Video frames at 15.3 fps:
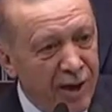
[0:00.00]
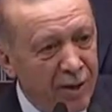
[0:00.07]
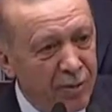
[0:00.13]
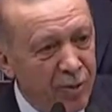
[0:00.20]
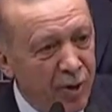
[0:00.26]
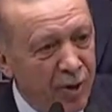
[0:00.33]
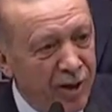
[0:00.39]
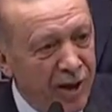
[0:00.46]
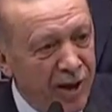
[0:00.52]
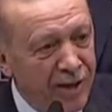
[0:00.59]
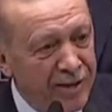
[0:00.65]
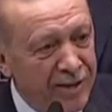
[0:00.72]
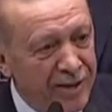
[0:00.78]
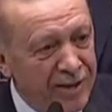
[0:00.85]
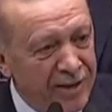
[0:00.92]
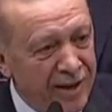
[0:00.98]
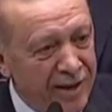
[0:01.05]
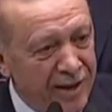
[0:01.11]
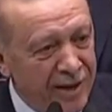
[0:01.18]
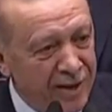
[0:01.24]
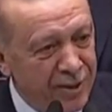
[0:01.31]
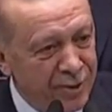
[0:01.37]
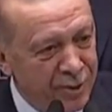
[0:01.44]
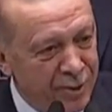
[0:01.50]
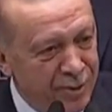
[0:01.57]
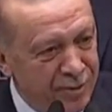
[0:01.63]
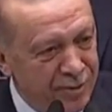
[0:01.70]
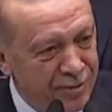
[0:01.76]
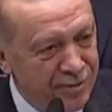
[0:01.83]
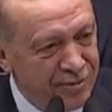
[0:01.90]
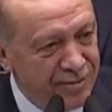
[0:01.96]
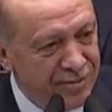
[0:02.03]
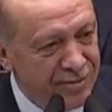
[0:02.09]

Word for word: veya böyle aldatarak alıyorsun.